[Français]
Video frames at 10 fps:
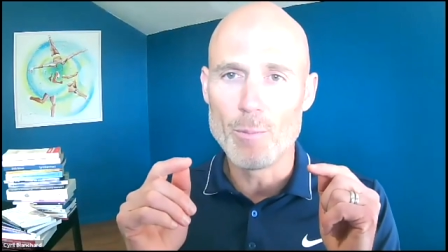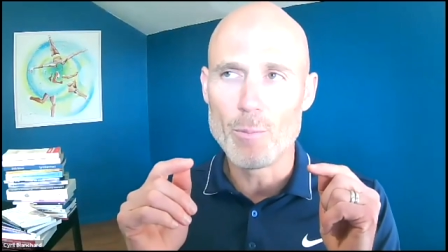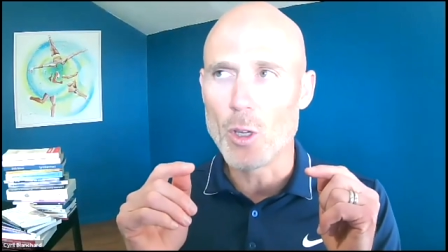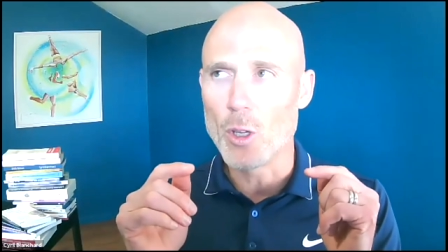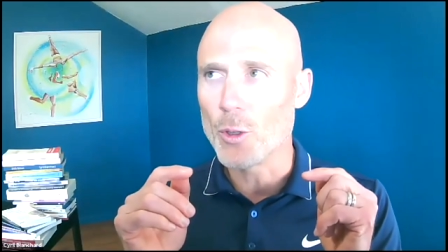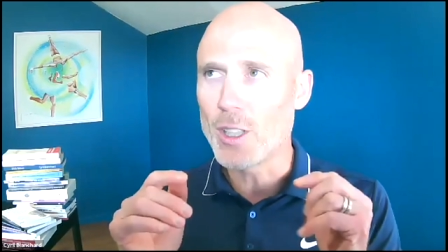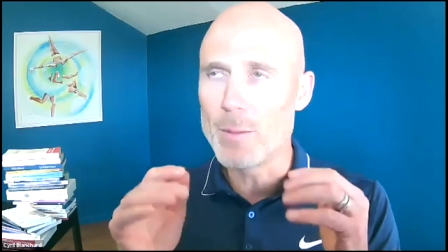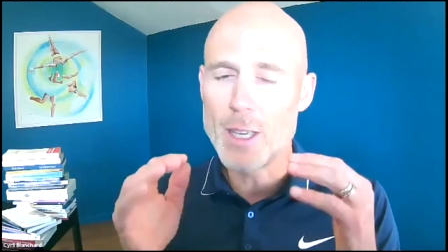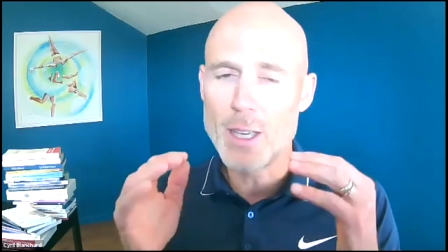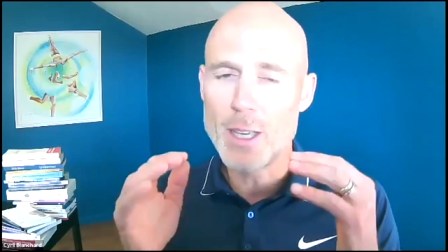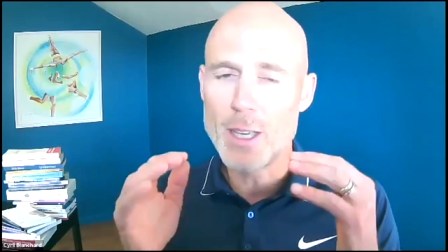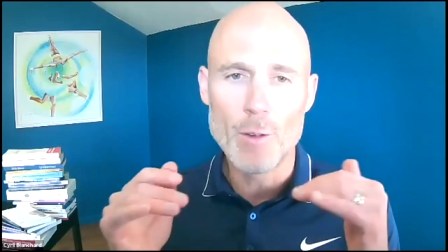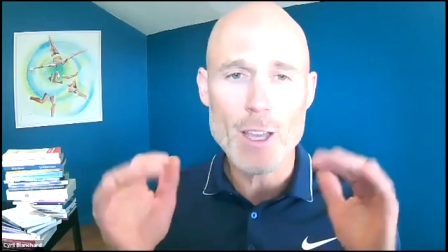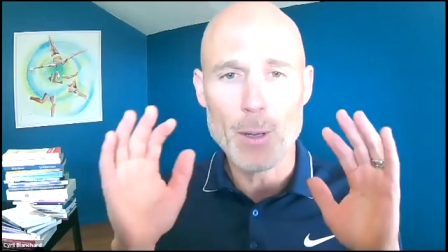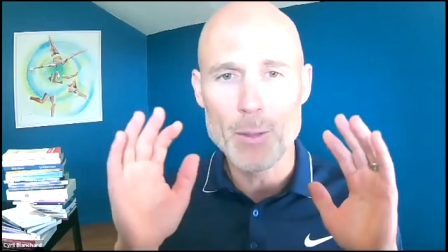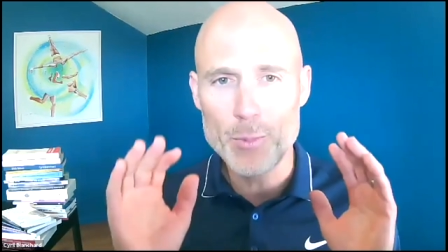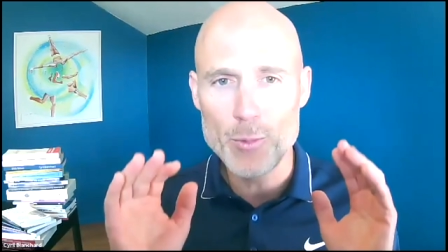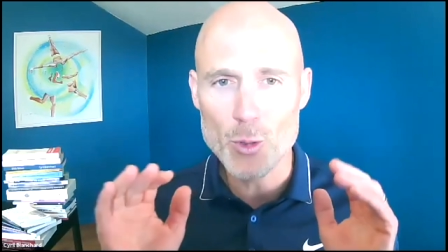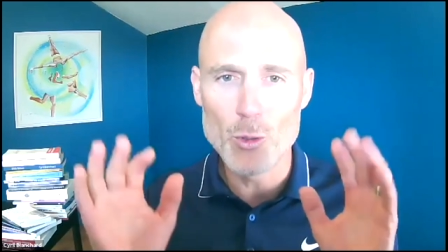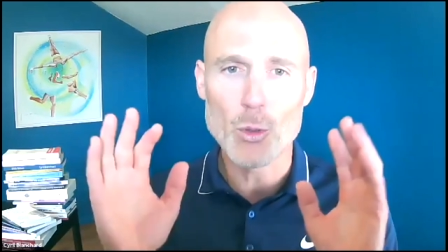entre guillemets, envahir par une
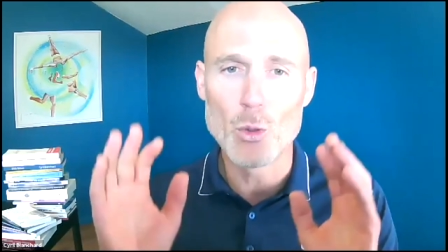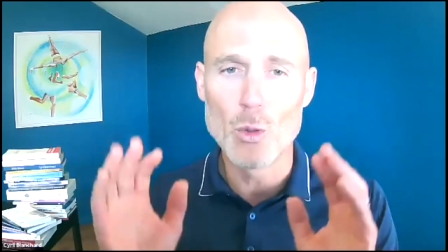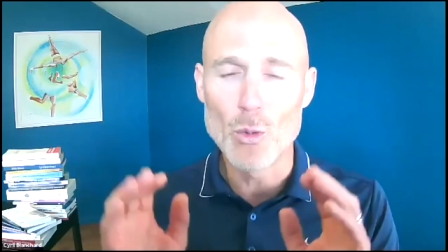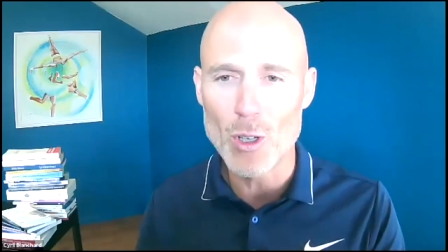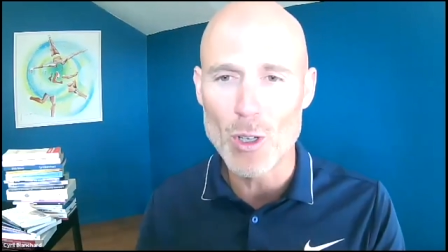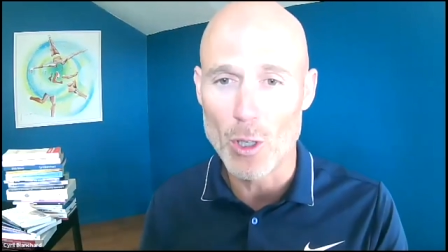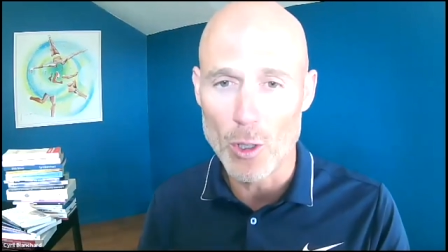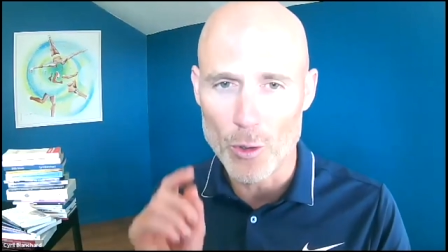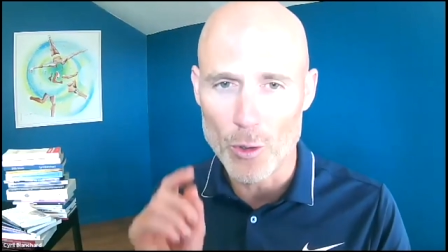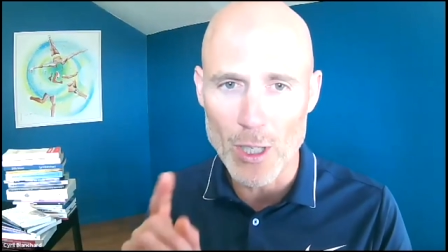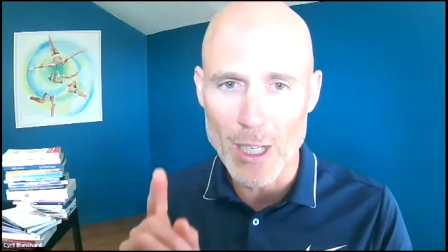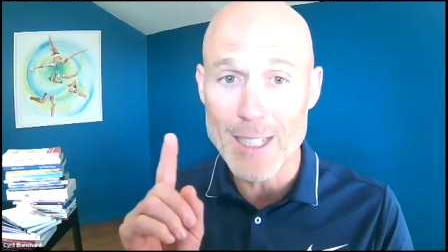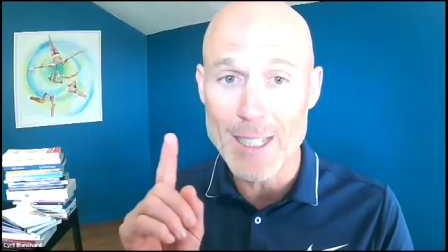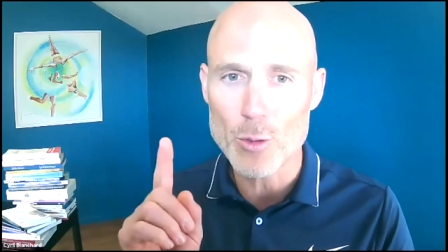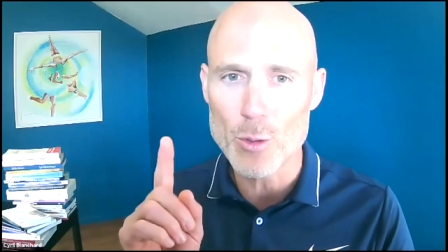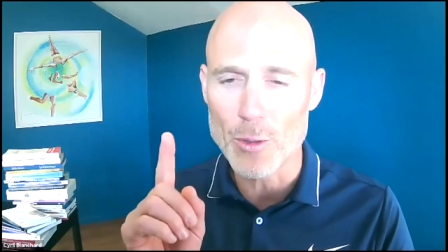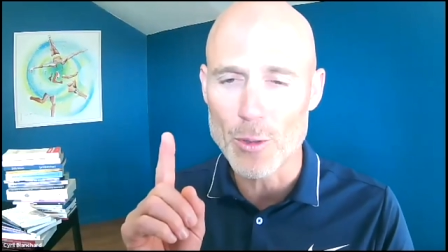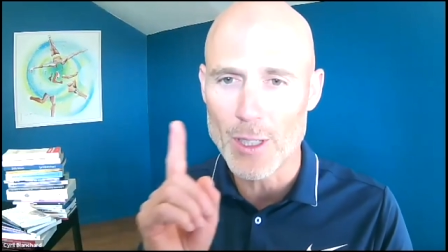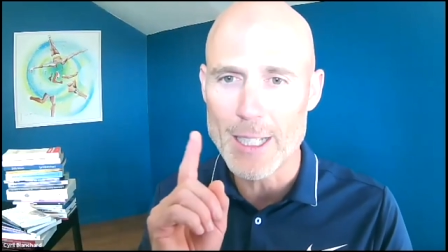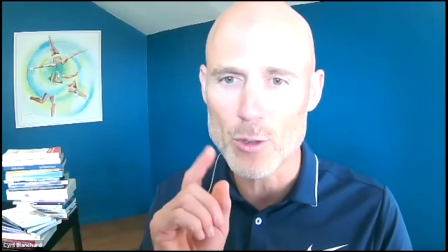zone de confort dans la lecture,
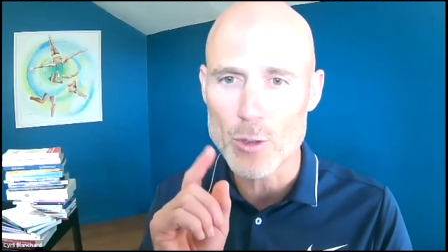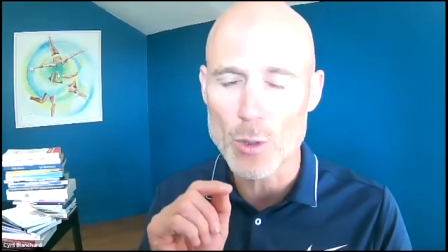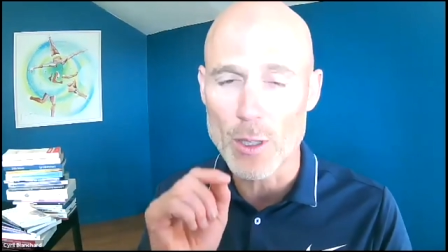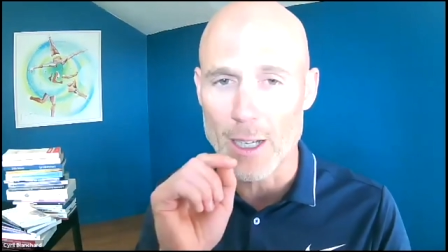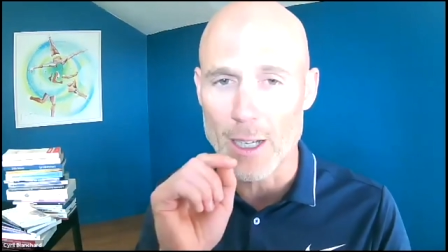dans les lectures.